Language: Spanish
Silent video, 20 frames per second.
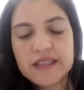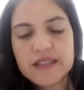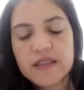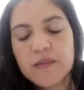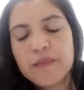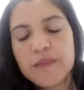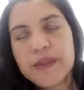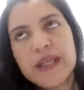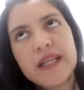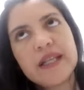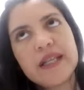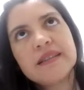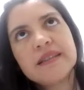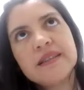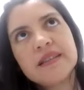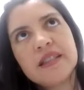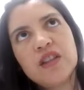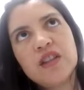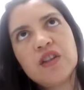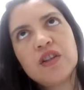Siempre
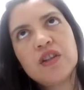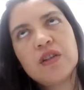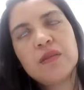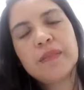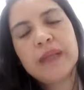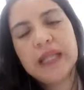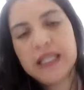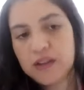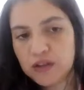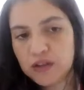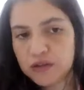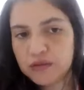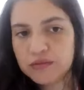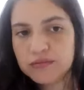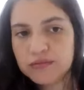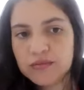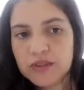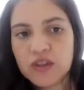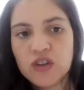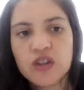han sido
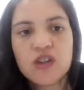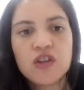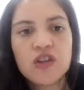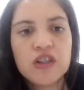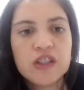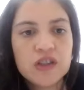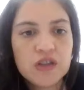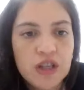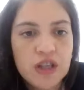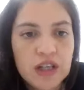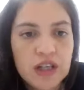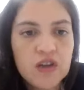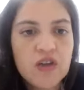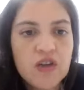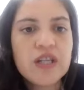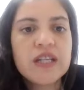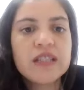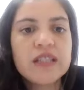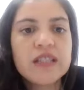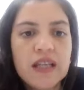menos. Y yo creo que eso es
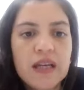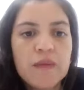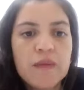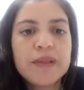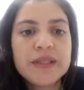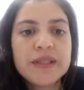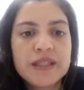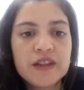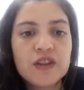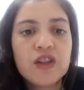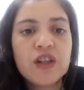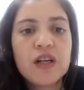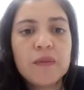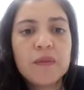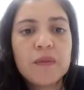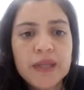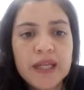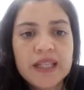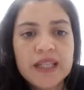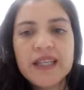algo que está empezando a
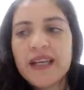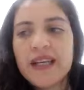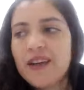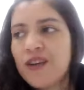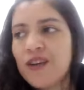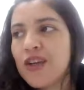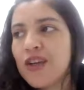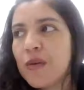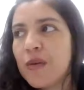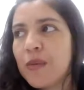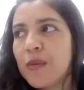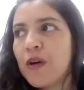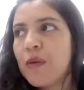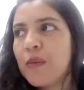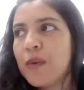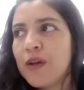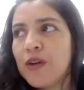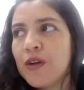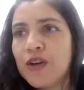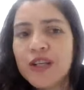cambiar y algo que yo por
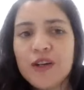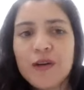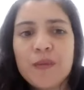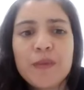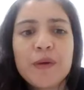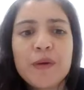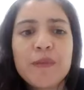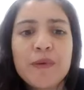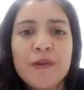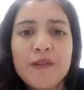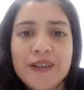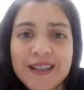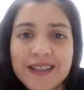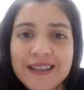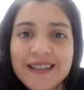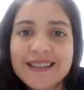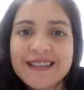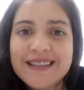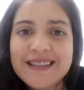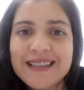lo menos quiero
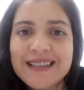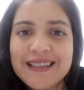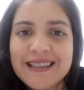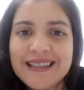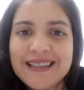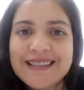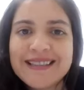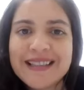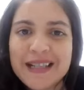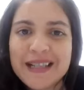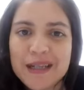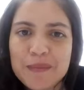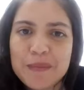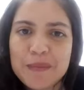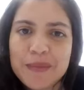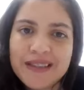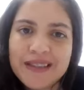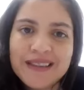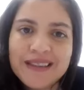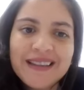promover que se, que se
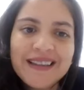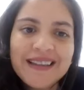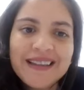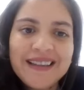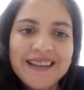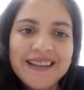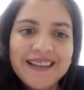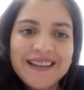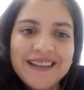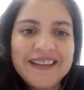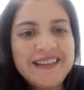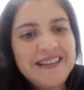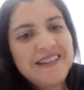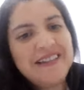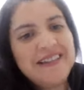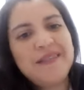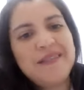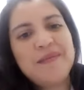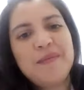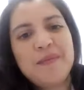cambie.
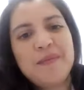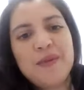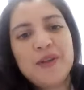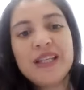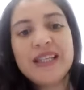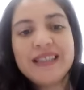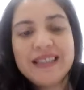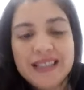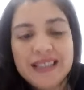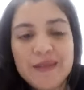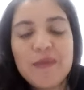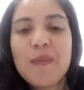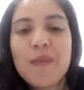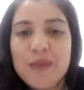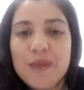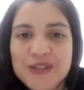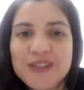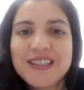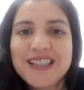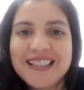Porque
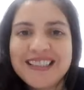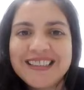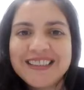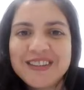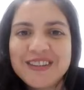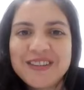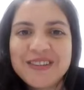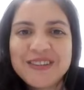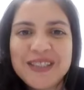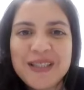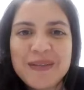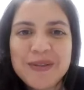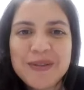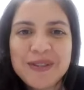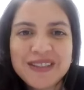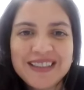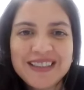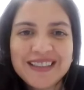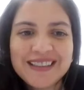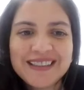tenemos mucho talento que
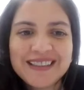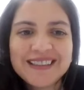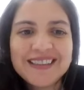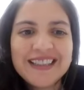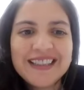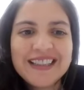aportar.